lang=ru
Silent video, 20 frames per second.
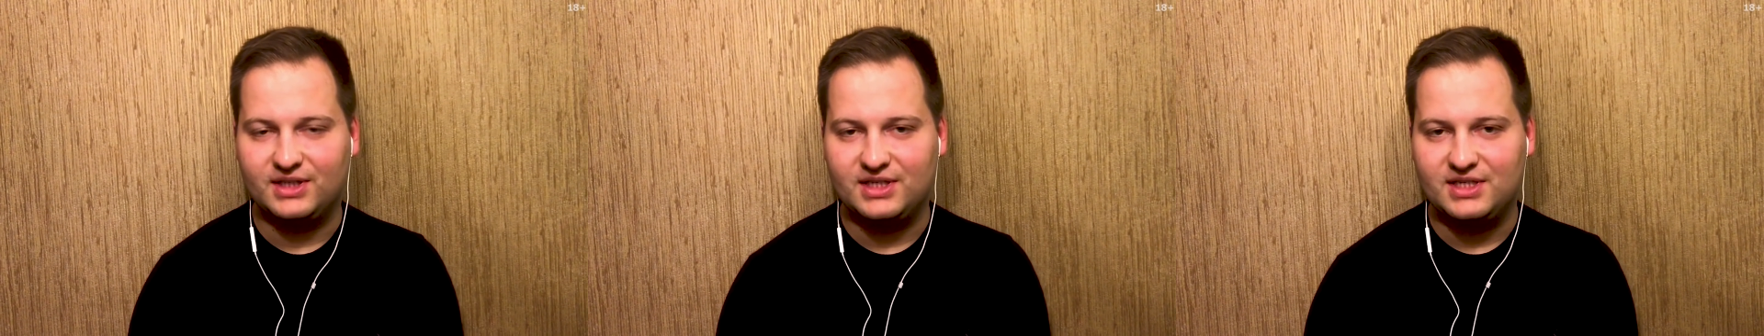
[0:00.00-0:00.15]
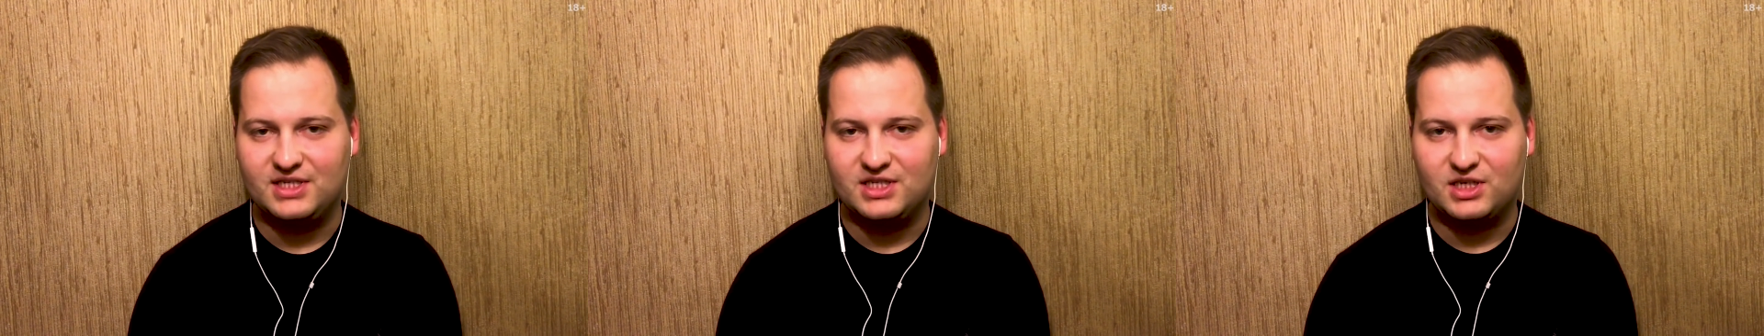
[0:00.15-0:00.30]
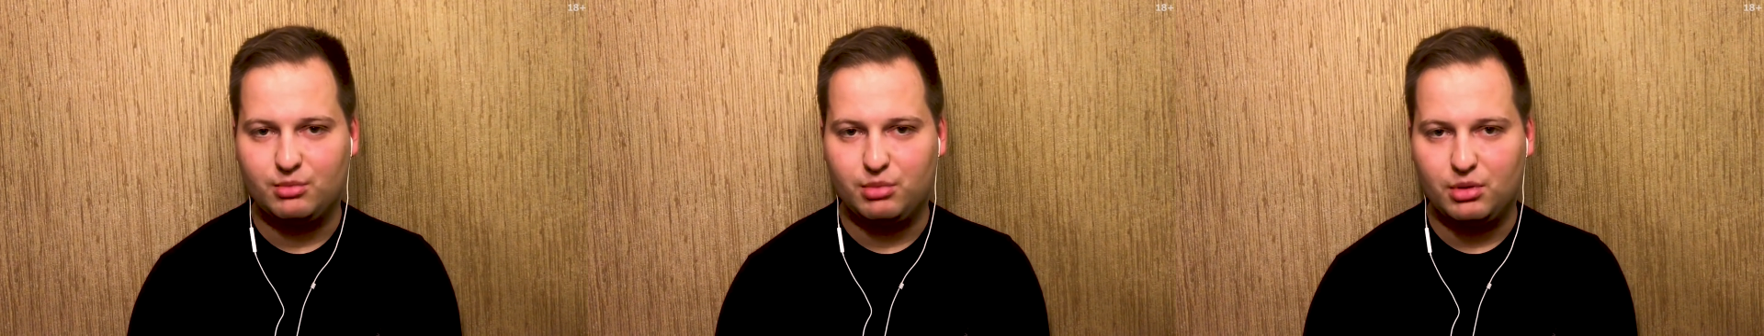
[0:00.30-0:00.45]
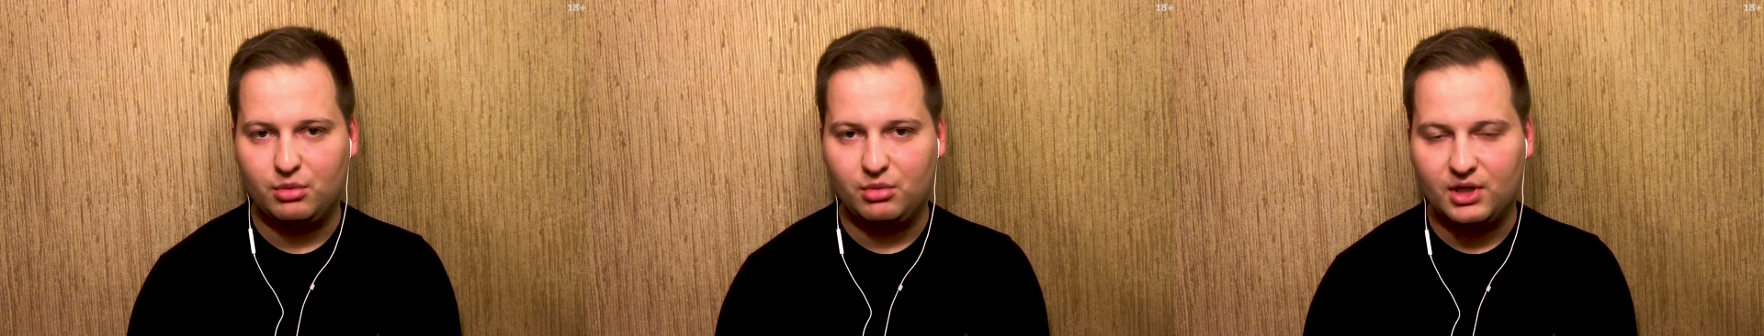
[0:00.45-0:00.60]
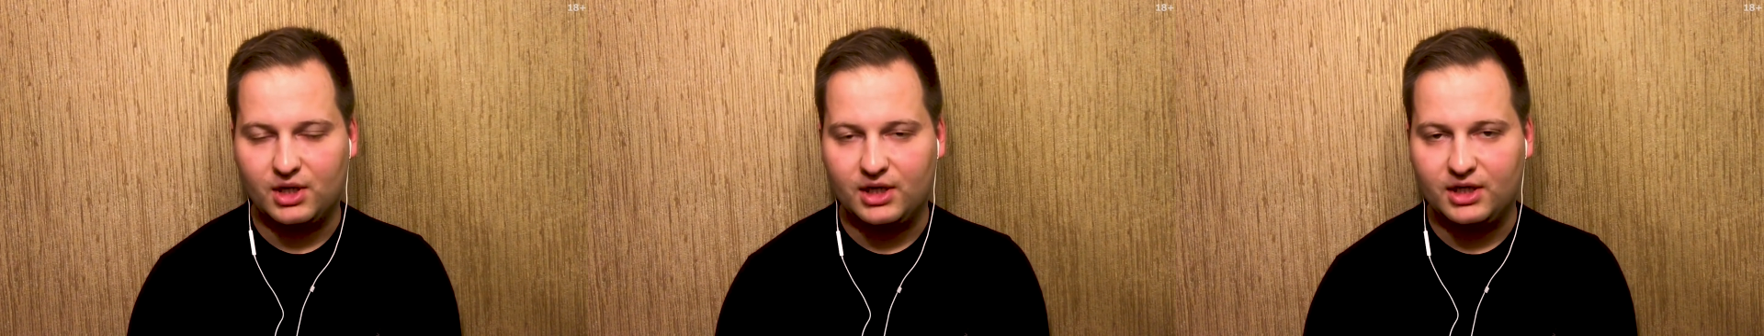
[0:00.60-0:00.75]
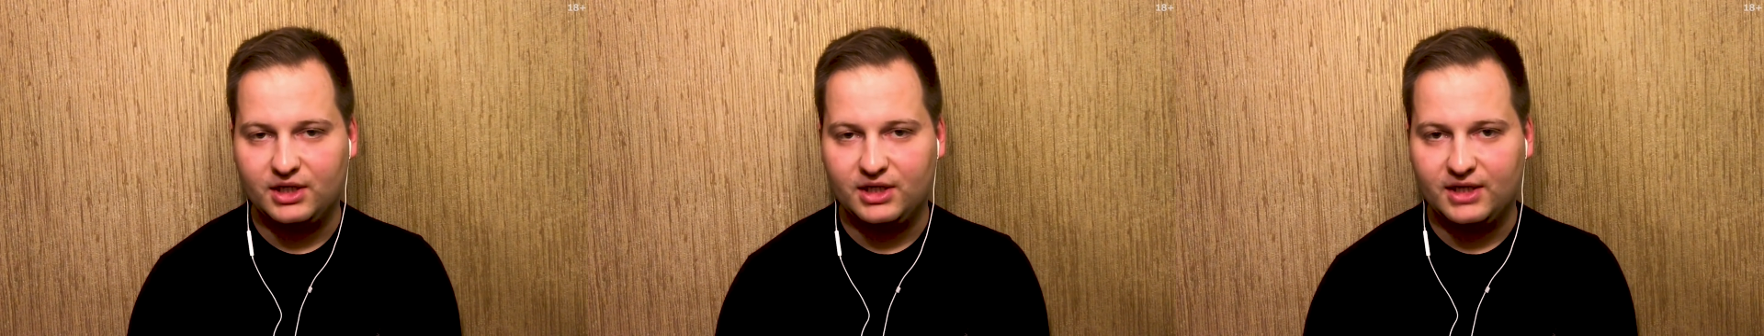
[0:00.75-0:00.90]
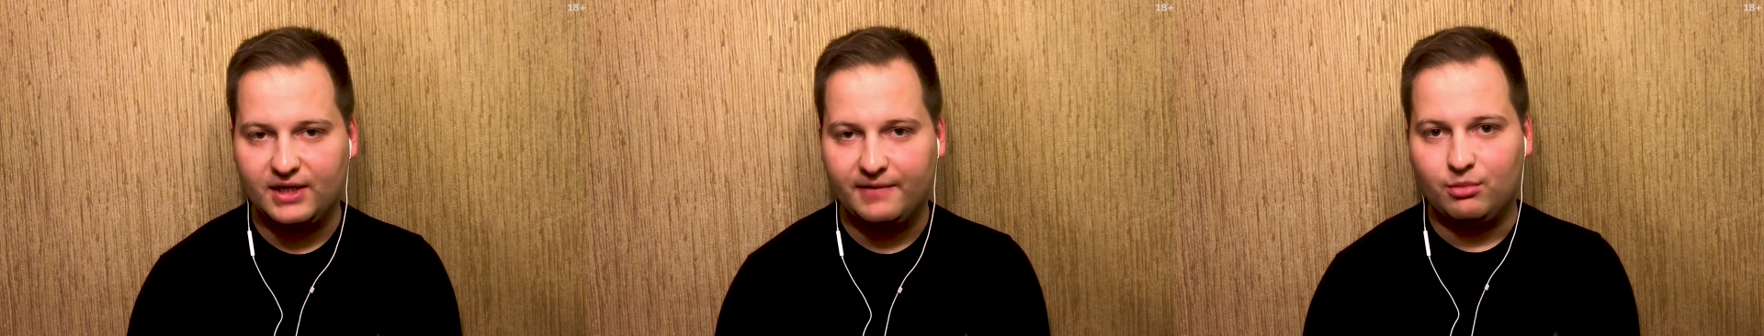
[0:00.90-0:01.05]
российской
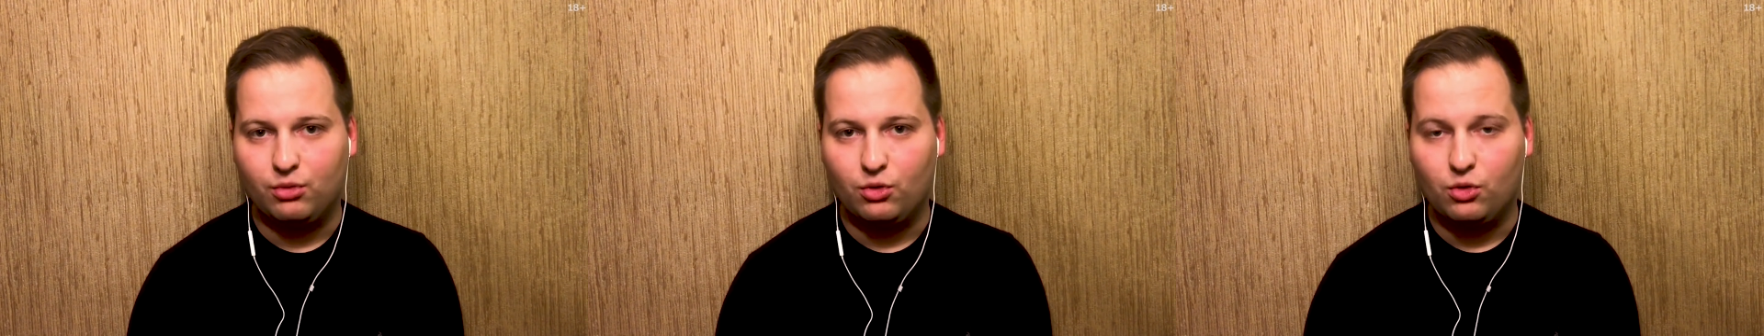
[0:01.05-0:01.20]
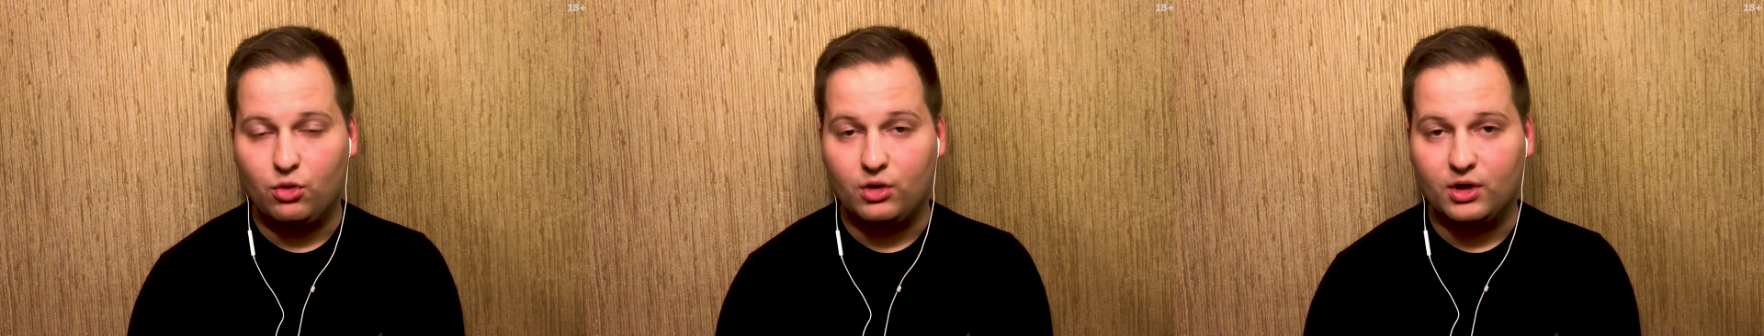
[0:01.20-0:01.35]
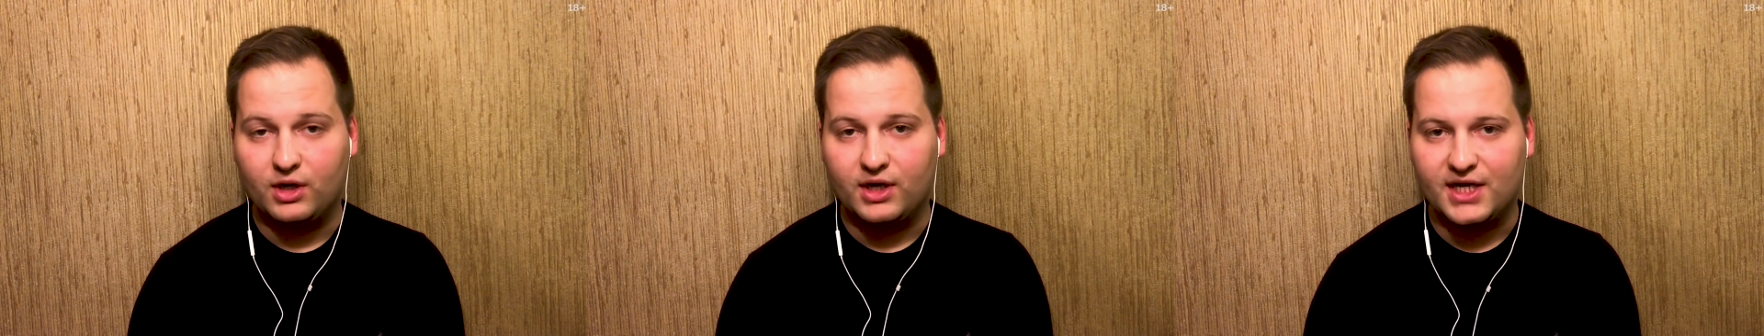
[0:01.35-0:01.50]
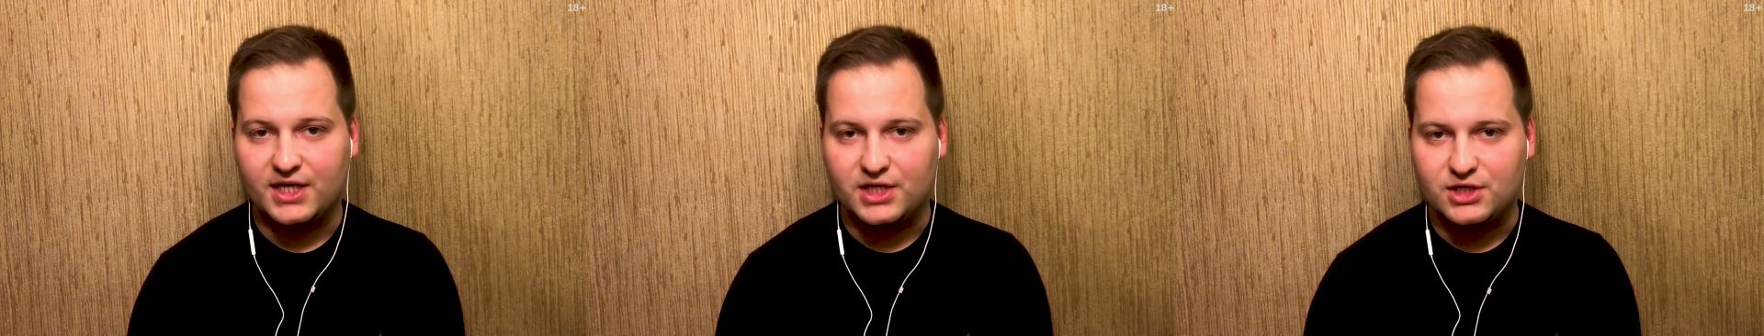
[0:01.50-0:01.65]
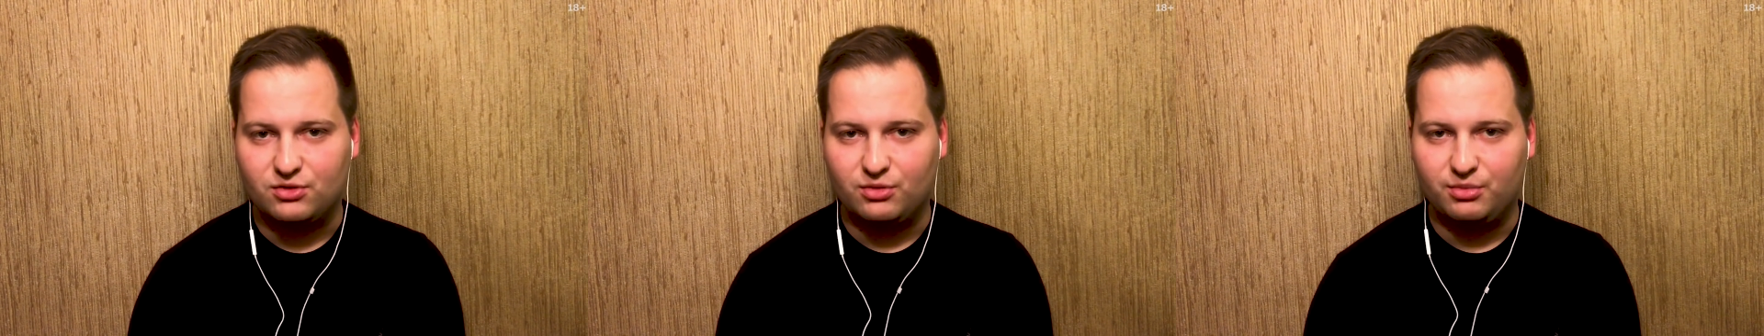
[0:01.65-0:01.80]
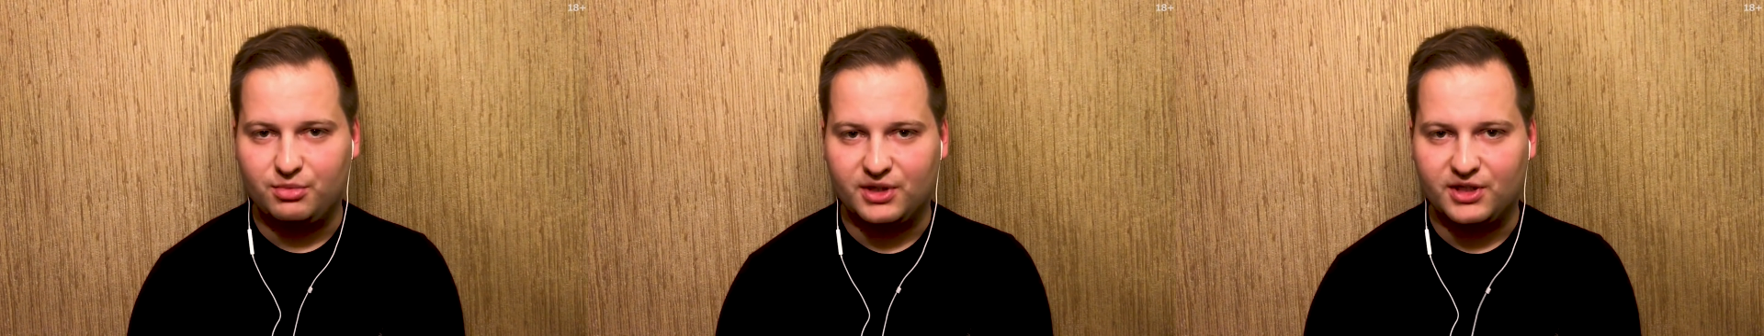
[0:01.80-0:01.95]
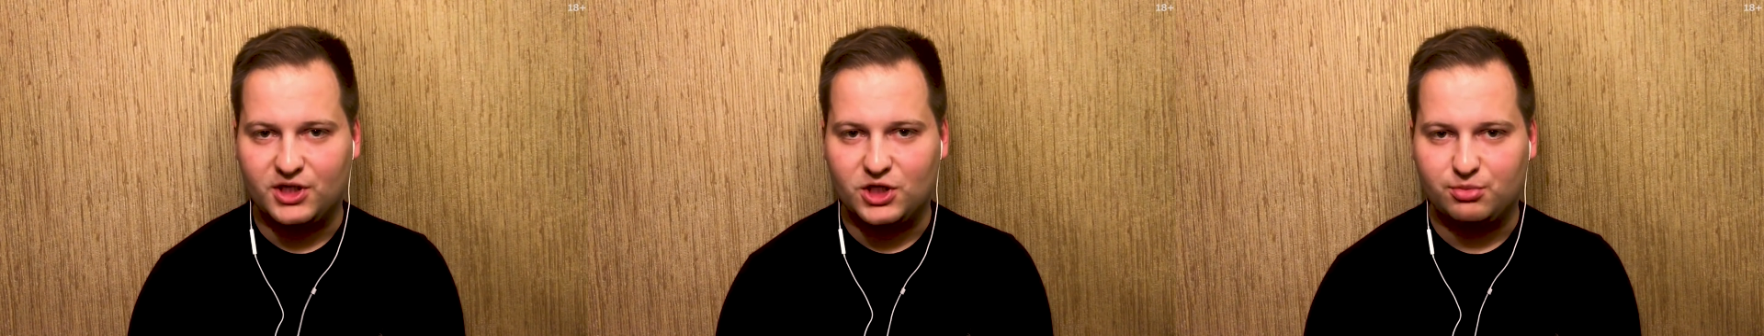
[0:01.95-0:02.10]
премьер-лиги по качеству
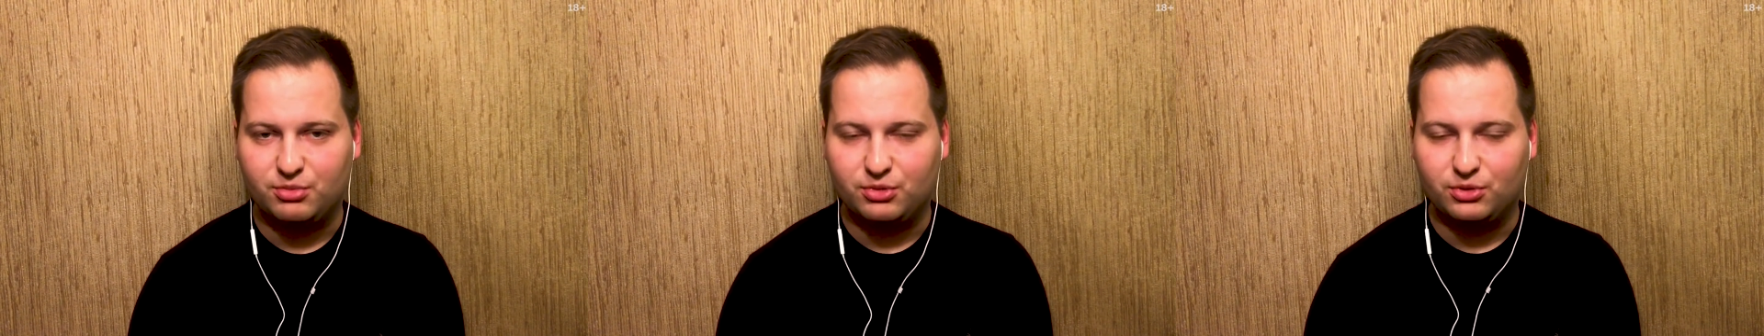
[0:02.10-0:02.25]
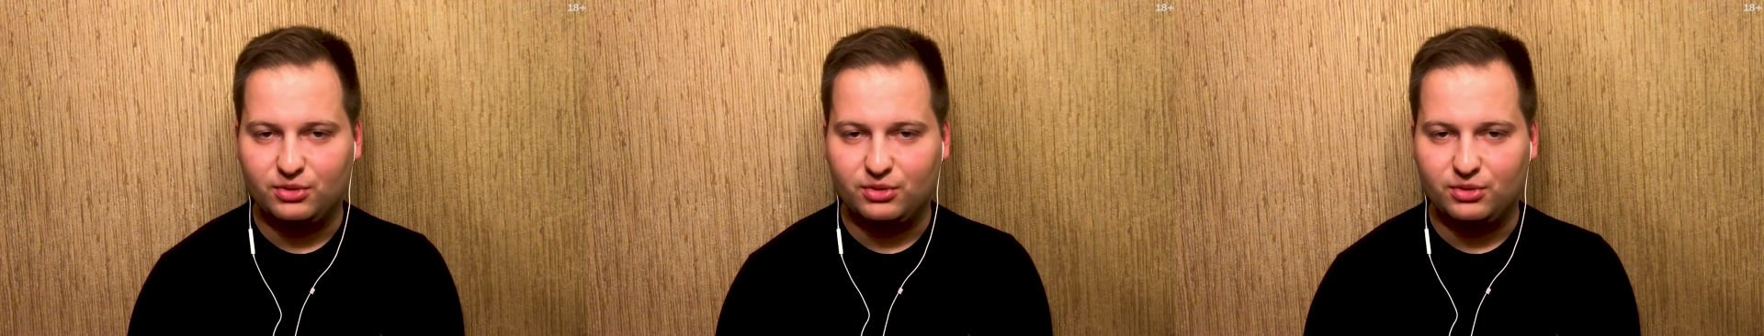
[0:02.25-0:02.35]
передач под